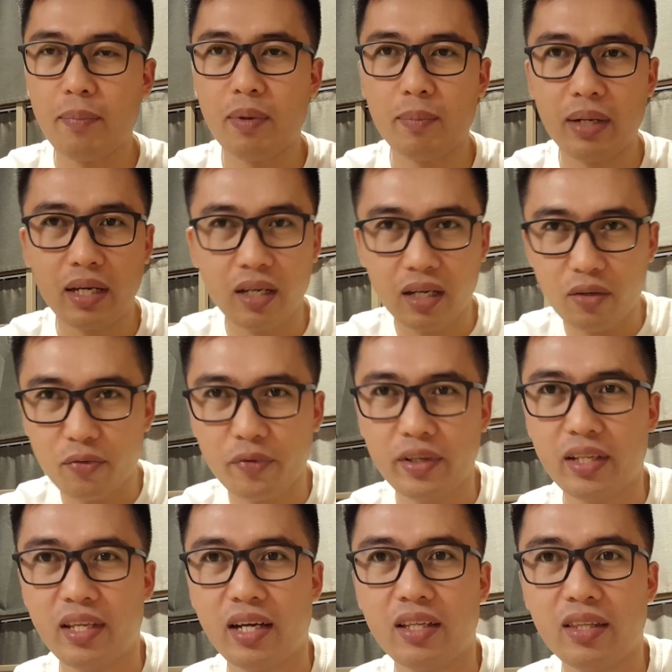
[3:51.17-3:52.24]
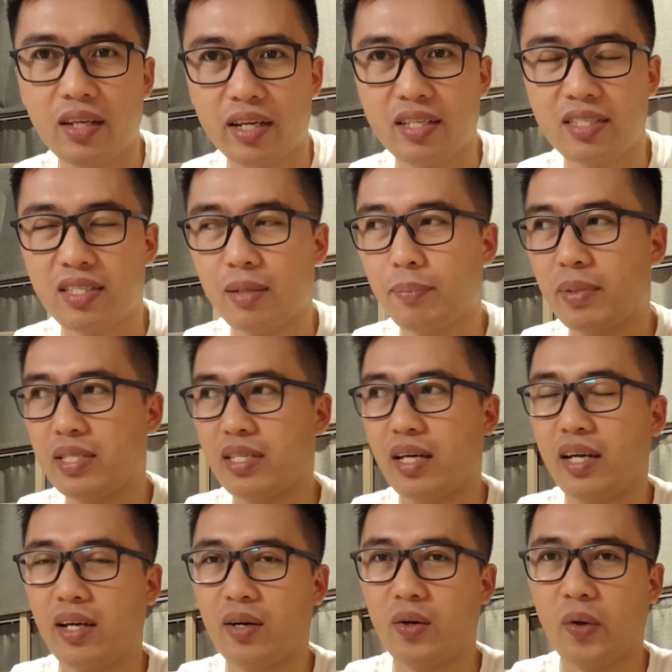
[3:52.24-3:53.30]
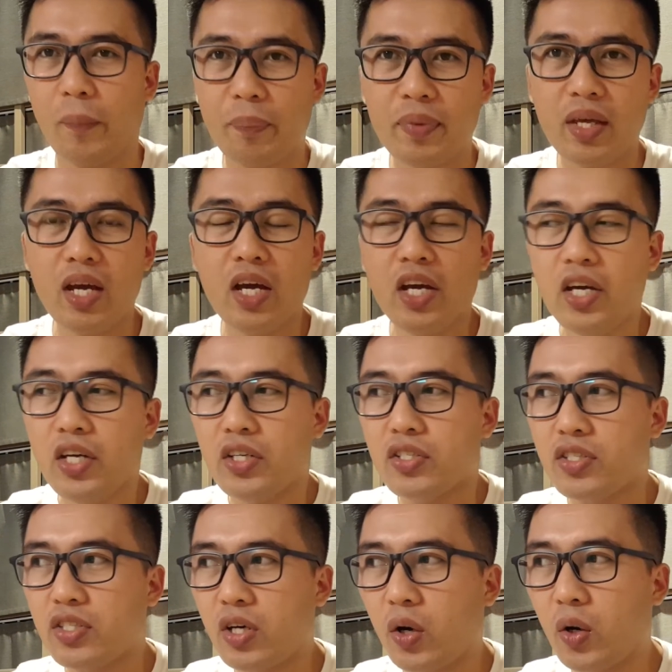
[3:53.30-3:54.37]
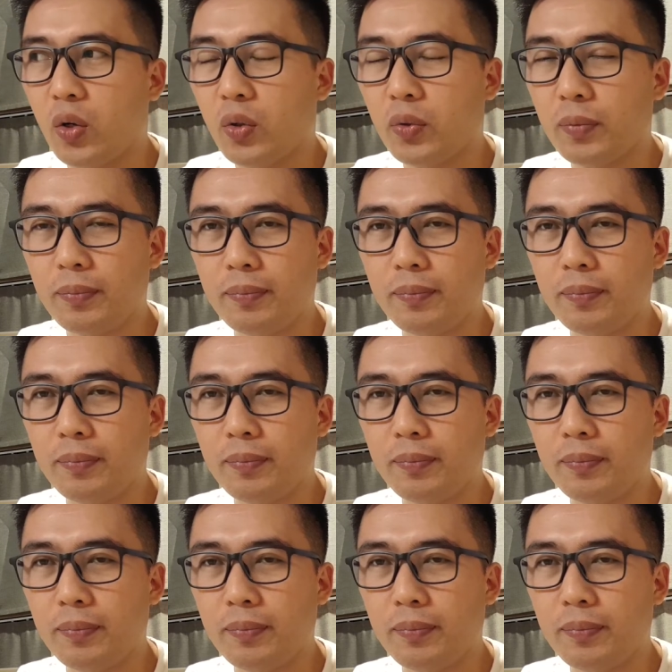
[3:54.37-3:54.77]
I mean mag-refill ng drinks ng pasahero. So,